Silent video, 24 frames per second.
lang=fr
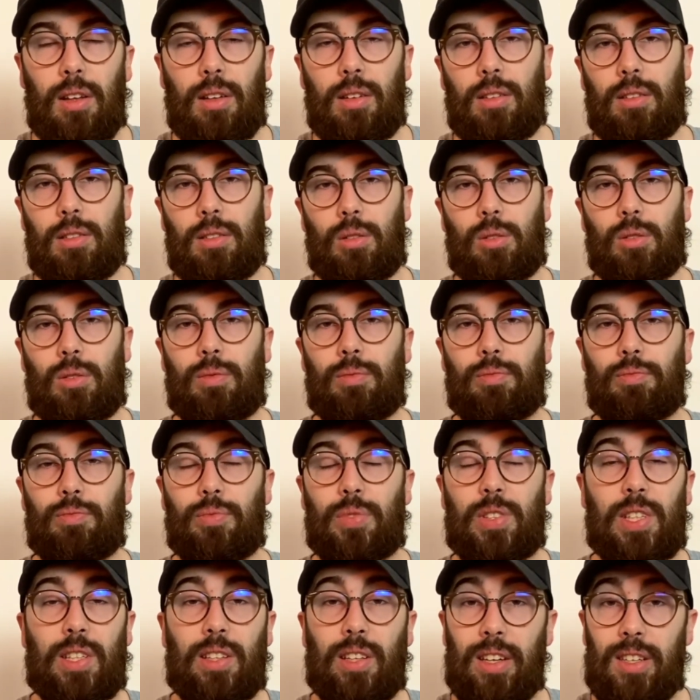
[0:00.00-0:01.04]
Euh,
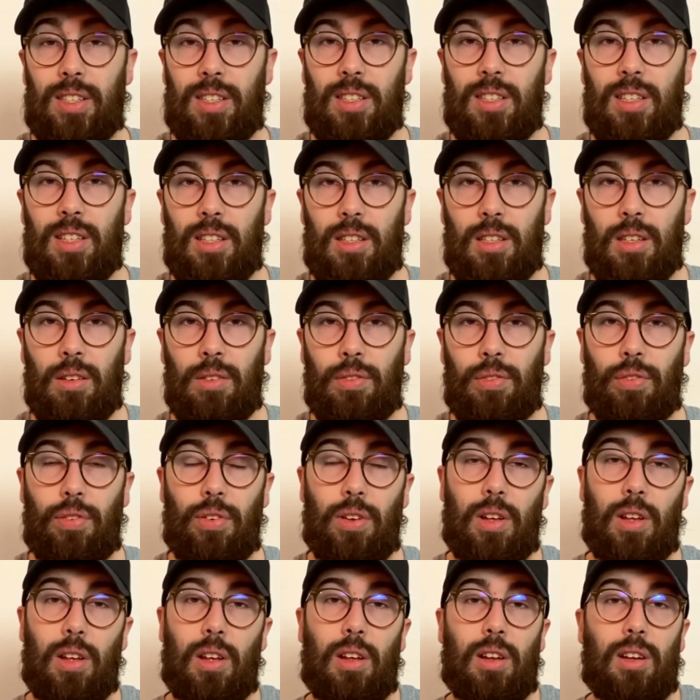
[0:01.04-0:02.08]
c'est très addictif.
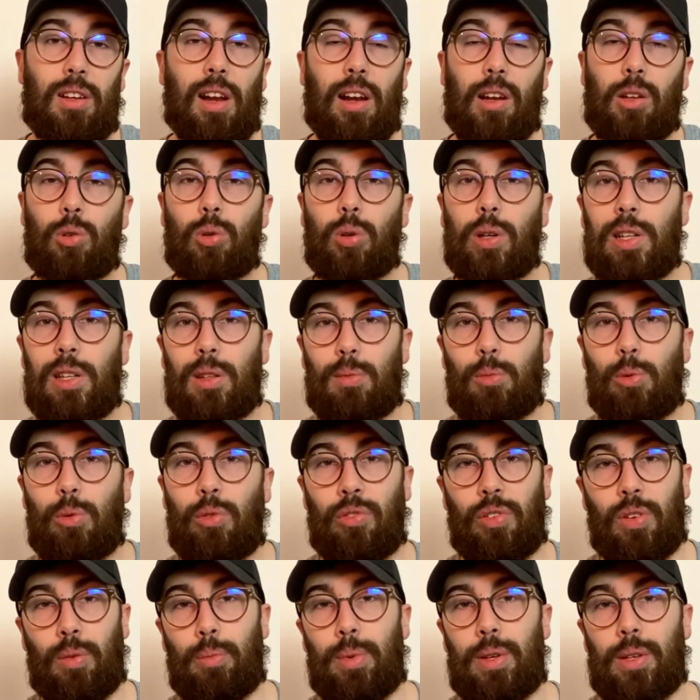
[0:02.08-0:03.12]
L'algorithme
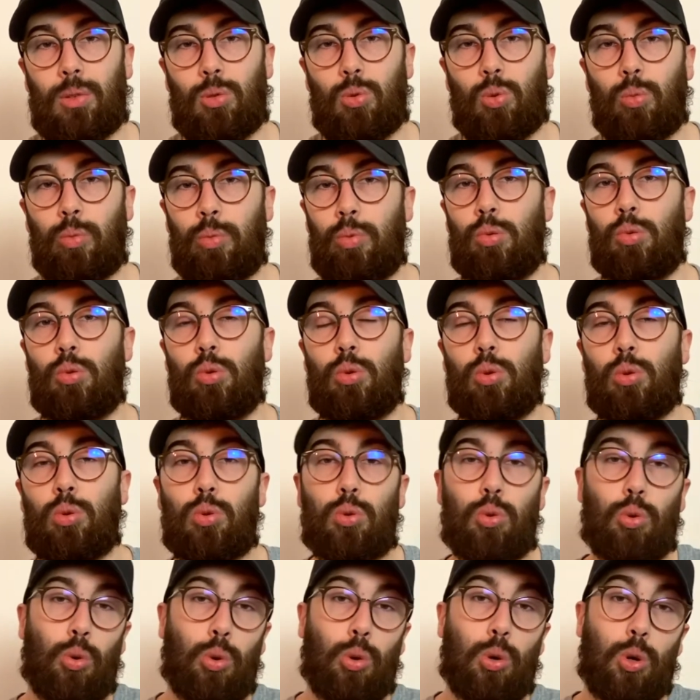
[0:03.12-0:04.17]
fait bien son boulot,
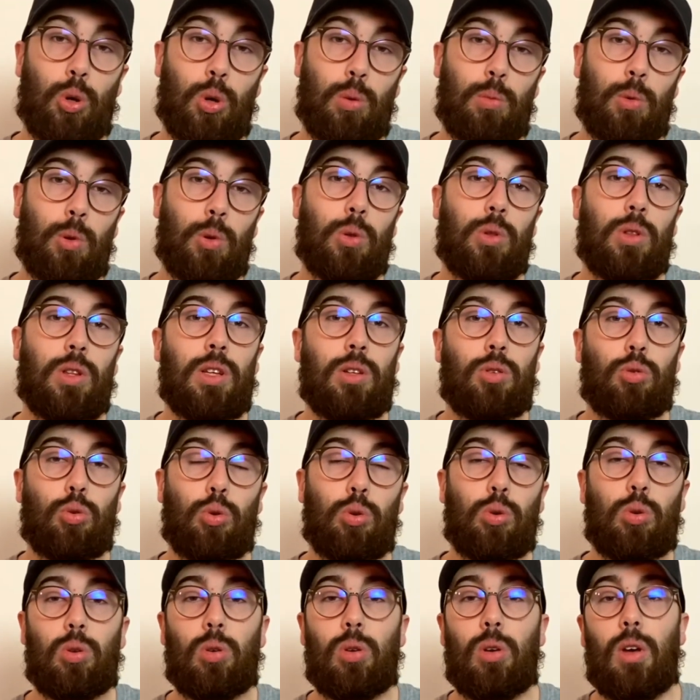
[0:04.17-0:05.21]
te recommande des
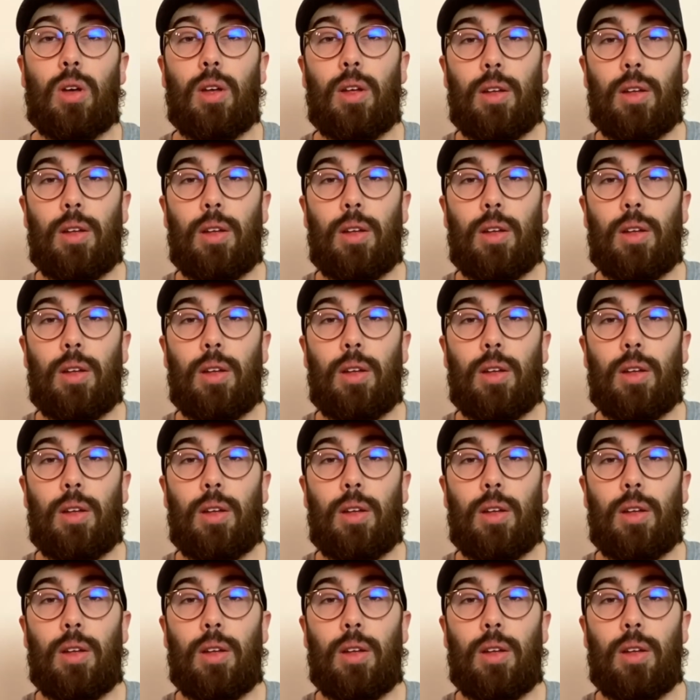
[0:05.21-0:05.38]
trucs